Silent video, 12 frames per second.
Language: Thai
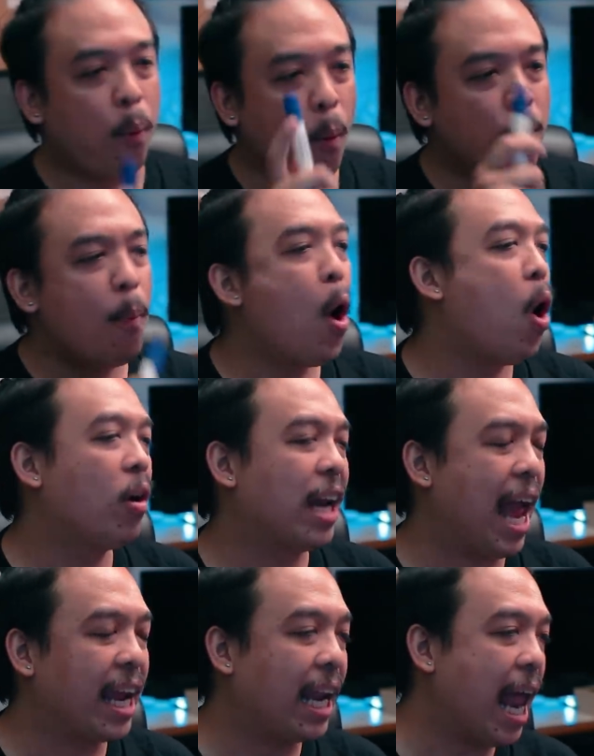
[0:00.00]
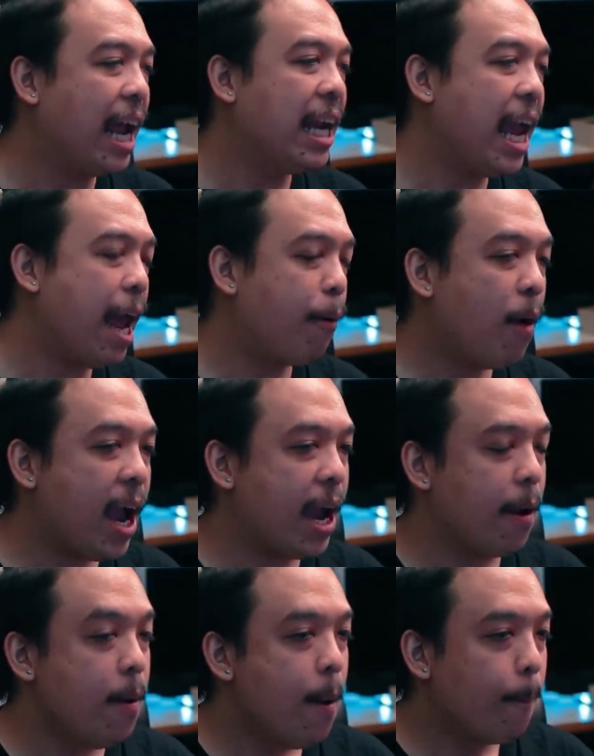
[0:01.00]
ผมบอกหลายครั้งแล้วว่า
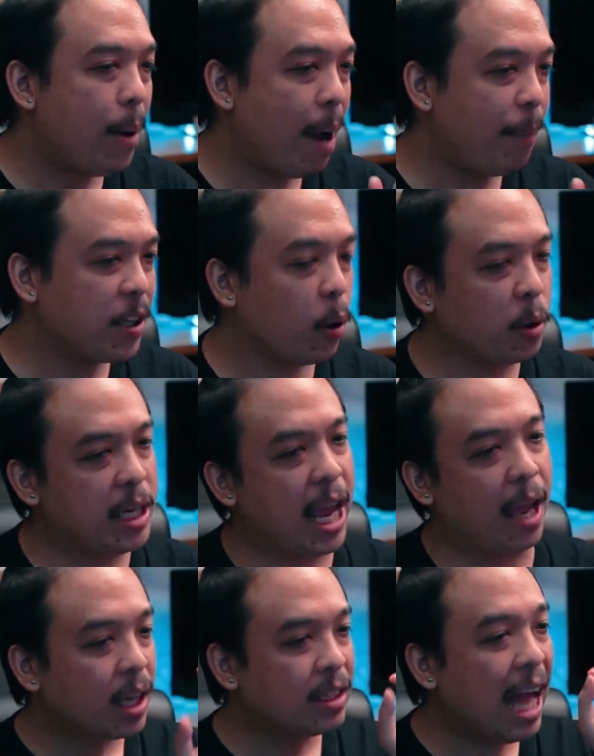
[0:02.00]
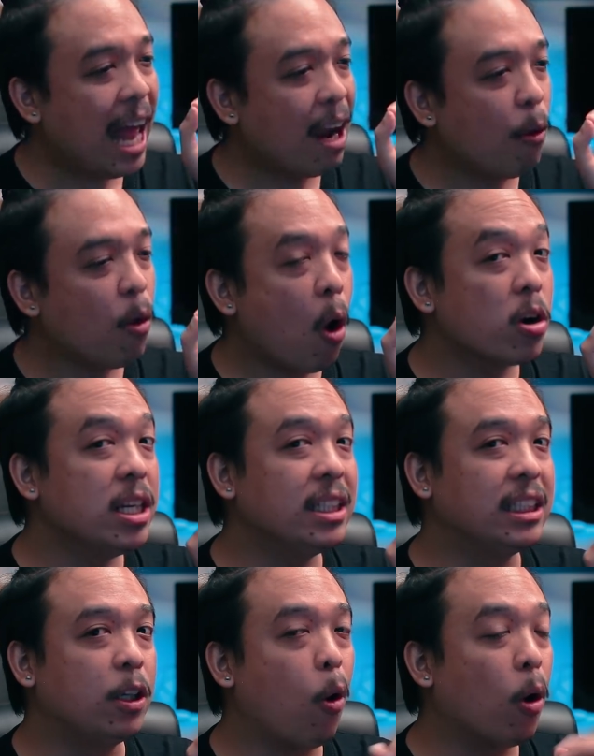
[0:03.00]
ภาพยนตร์เนี่ย ถ้าเราลองนึก
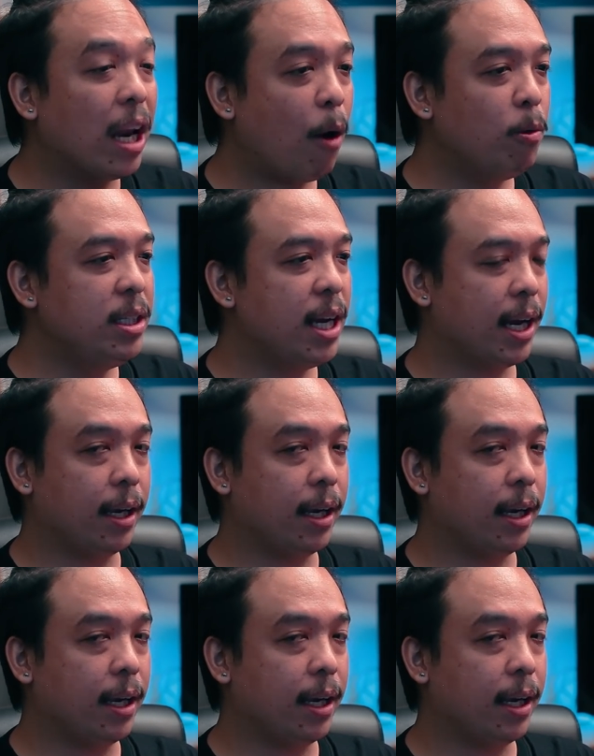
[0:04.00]
ถึงคนเล่าเรื่อง